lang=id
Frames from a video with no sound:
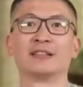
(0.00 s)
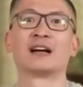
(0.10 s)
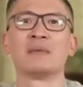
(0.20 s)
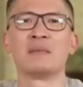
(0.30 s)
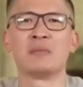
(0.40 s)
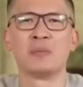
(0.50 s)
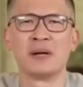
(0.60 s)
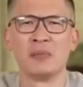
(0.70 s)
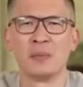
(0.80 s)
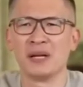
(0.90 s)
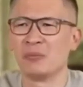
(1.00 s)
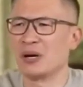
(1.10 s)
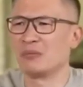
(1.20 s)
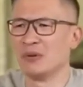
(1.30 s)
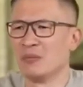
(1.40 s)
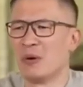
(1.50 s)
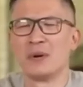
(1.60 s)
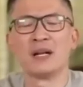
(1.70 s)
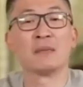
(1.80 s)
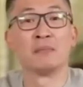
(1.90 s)
Karena memang mobil mobilnya bukan
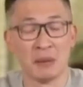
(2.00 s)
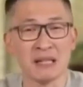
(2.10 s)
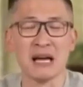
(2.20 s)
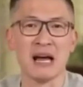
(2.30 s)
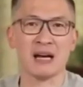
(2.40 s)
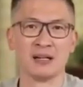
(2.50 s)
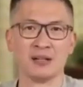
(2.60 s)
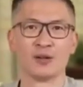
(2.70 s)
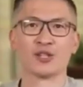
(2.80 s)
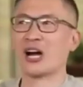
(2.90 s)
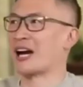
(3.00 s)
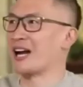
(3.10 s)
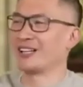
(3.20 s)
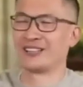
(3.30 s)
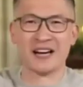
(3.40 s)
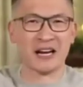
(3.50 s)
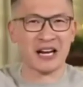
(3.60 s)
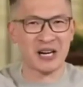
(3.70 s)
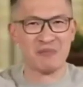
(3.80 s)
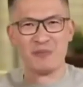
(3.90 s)
mobil yang bermasalah. Sekarang
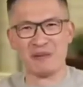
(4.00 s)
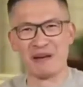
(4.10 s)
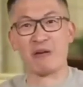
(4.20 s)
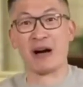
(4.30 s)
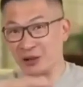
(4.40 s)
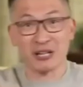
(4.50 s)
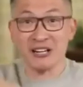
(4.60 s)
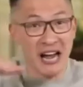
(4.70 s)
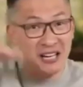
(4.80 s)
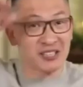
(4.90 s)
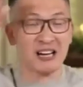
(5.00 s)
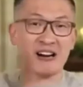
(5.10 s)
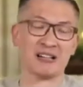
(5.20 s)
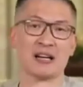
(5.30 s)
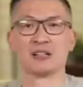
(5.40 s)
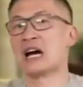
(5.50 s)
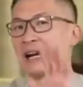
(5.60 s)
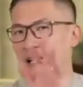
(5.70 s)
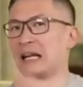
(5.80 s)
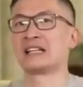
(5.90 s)
naikannya mobil mewah. Itu kan naik standarnya.
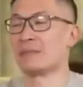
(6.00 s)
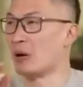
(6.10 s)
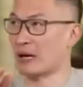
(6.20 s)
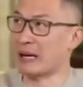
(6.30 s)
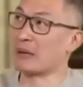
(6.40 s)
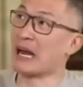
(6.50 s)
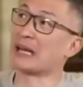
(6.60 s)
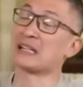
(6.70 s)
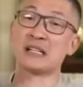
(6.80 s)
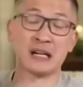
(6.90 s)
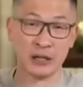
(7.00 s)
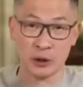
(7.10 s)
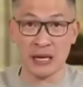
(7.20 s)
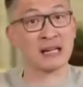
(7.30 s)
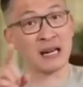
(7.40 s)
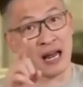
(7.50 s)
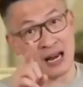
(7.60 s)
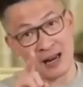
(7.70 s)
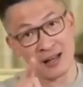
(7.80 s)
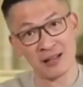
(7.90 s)
Jangan irilah sama orang yang menaikkan standar hidupnya asal
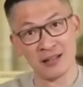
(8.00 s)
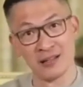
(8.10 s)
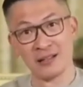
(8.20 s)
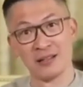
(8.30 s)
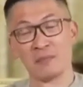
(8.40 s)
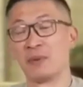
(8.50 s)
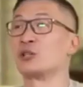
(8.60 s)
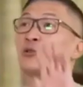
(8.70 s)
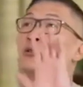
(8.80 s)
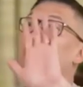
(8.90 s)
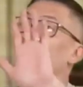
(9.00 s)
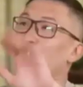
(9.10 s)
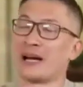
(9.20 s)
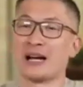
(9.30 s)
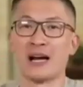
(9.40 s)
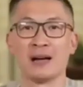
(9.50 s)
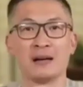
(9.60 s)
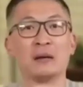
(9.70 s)
halal. Bersyukurlah untuk mereka.